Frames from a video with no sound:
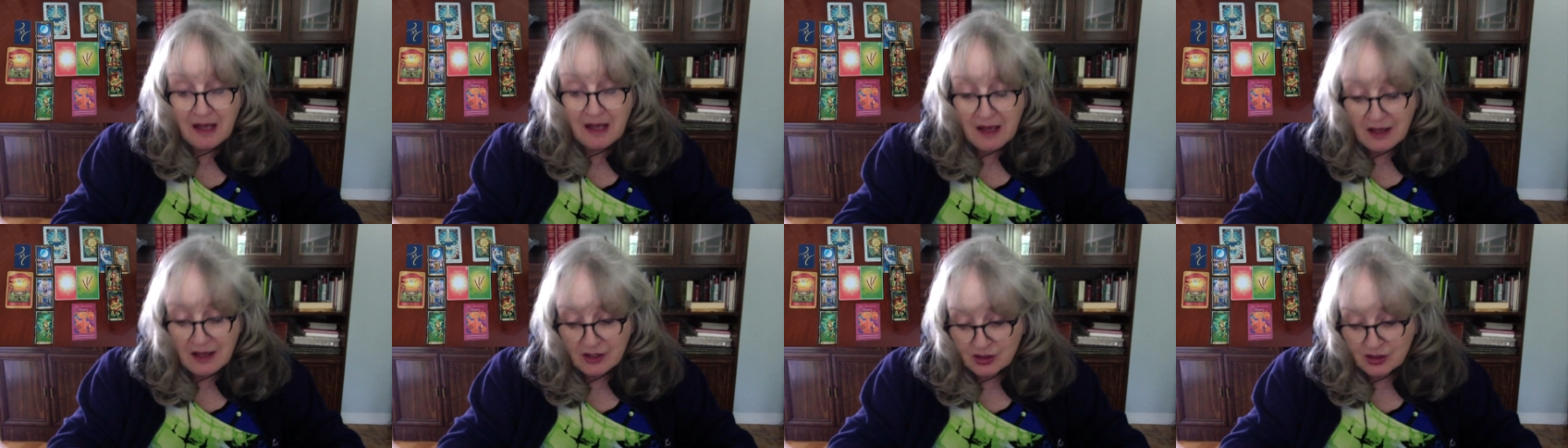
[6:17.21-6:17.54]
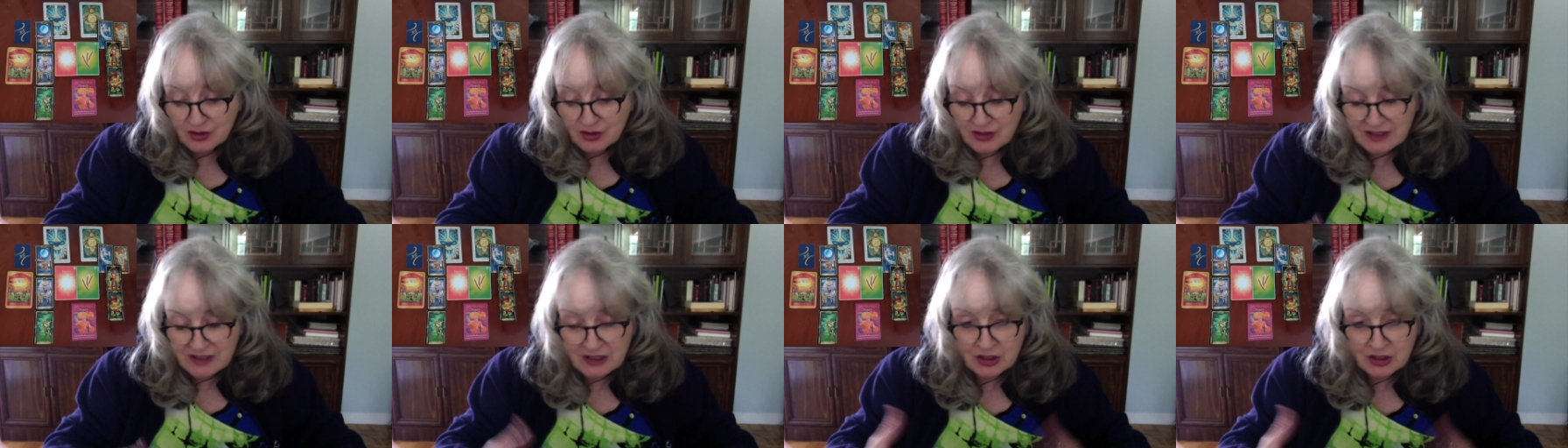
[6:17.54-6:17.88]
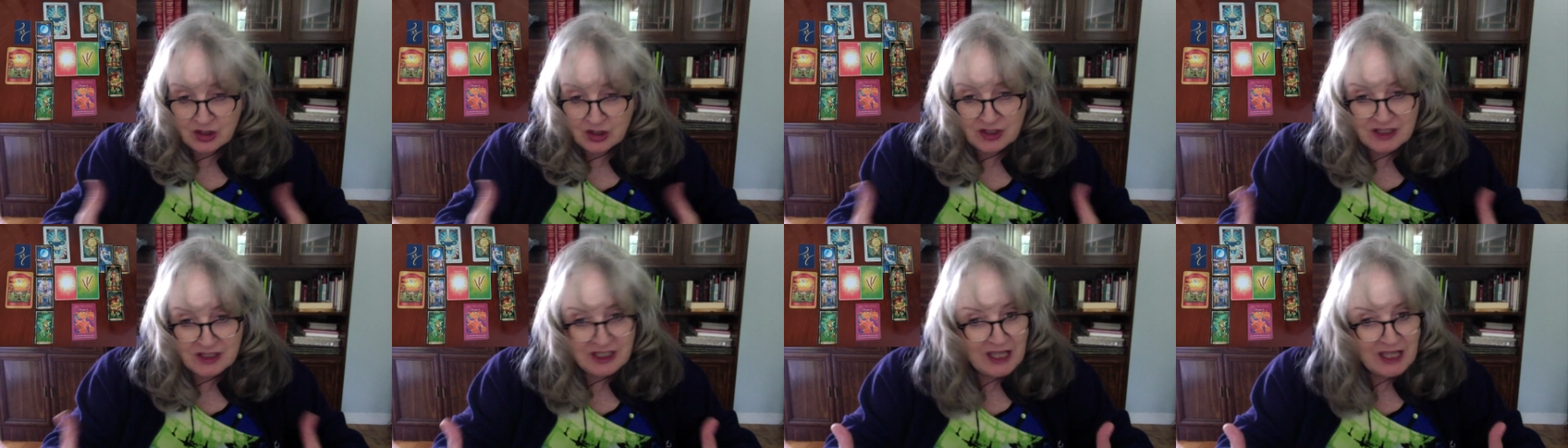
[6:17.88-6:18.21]
je
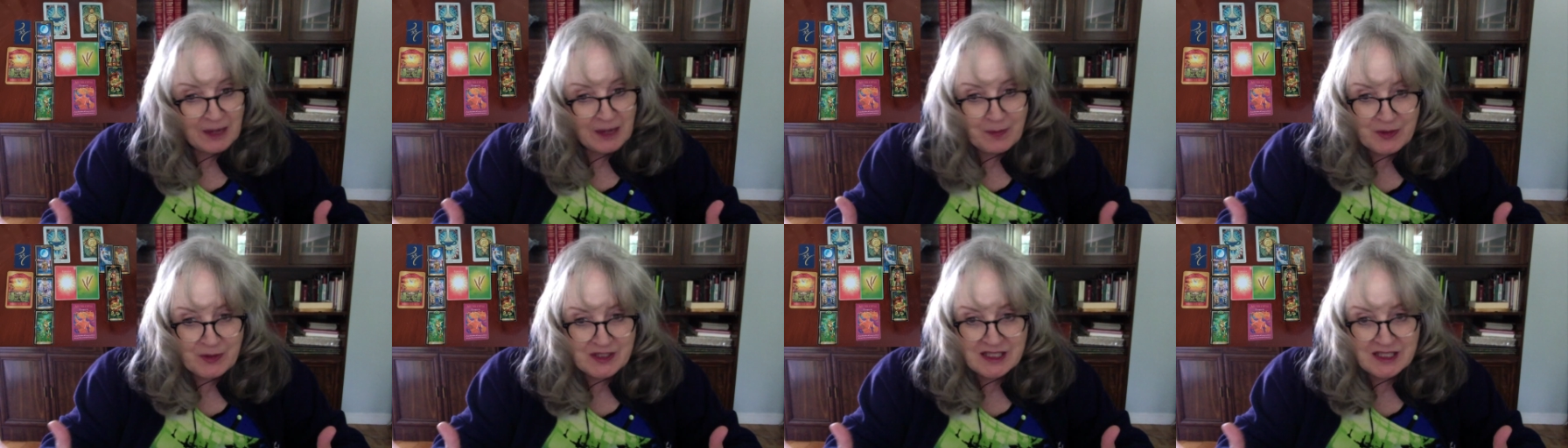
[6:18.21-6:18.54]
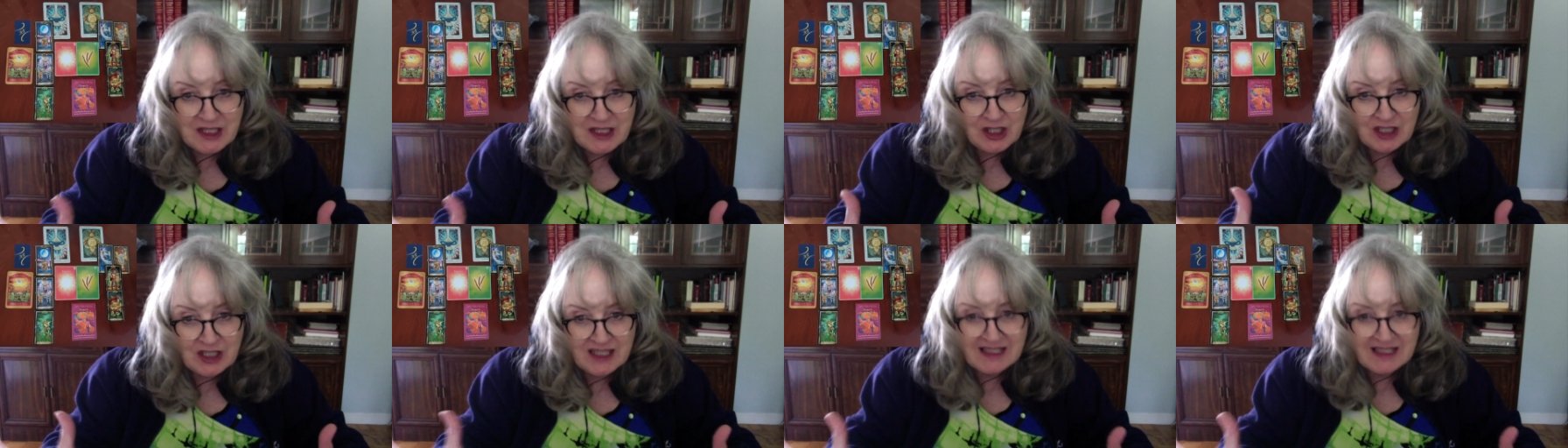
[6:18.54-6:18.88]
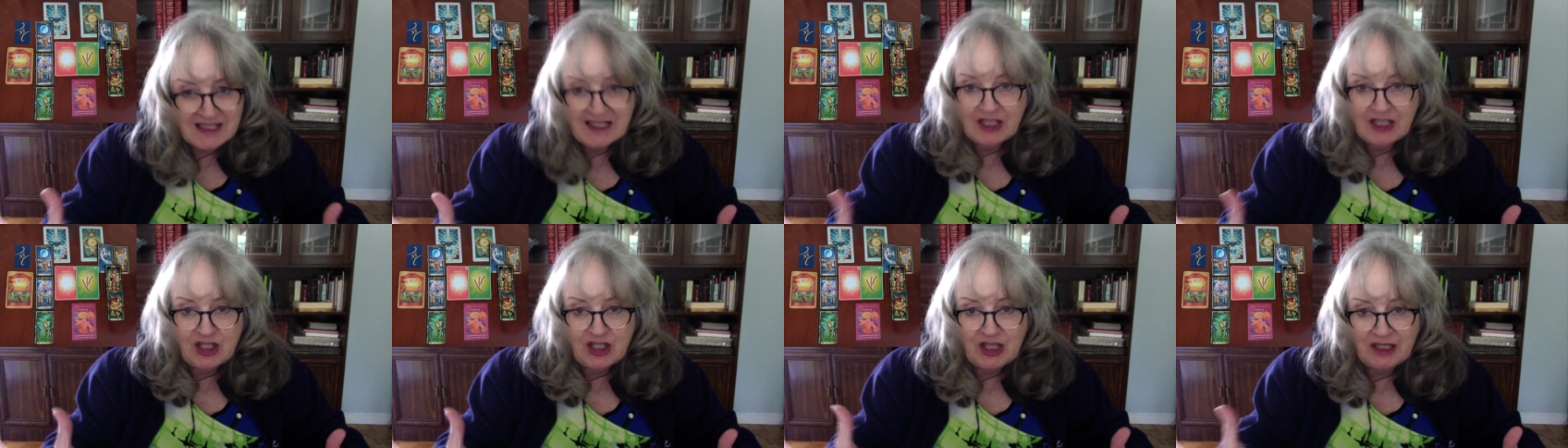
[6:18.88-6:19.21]
j'irai pas dire que des
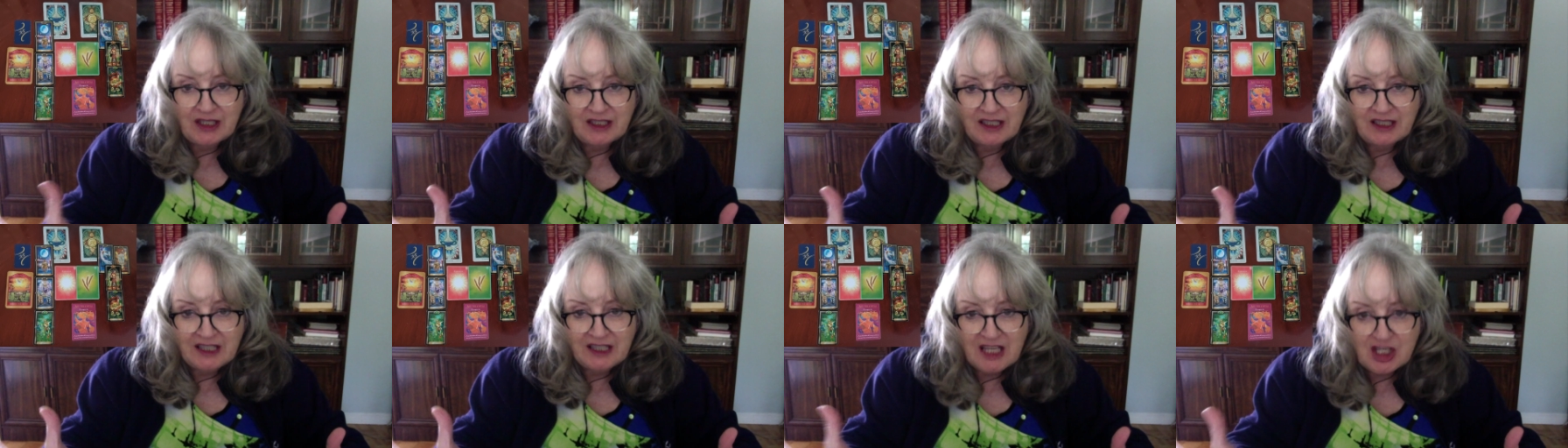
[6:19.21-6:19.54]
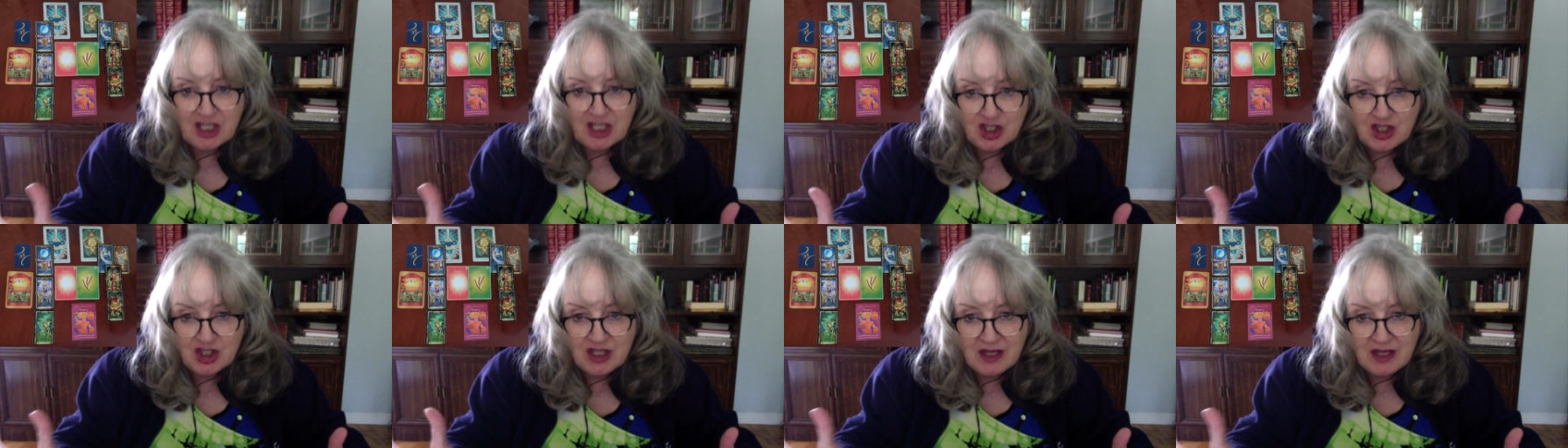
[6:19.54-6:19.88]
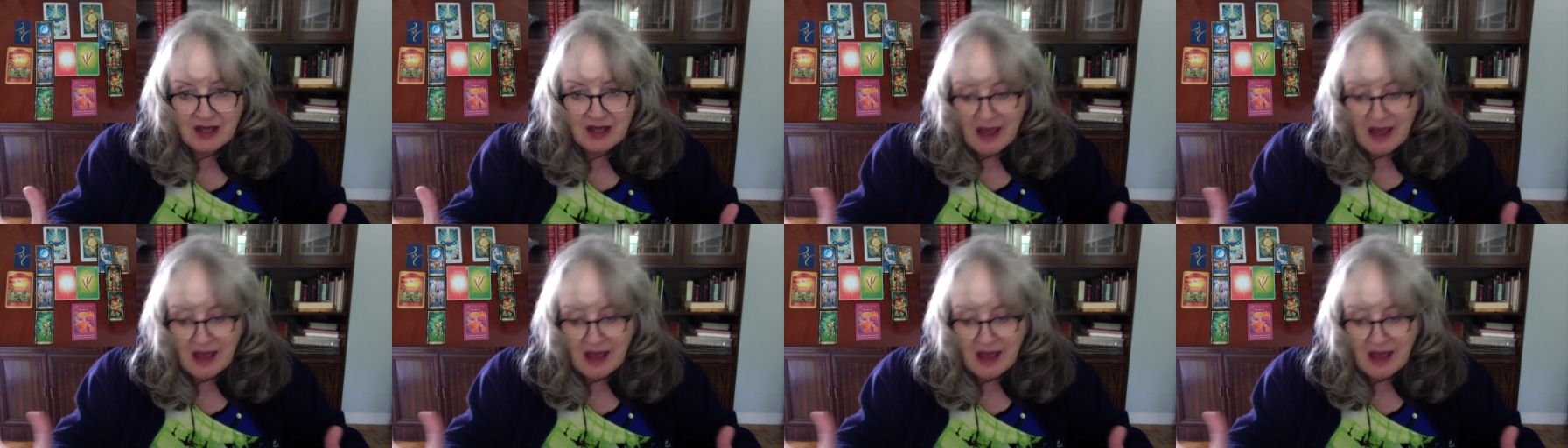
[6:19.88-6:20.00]
agendas cachés,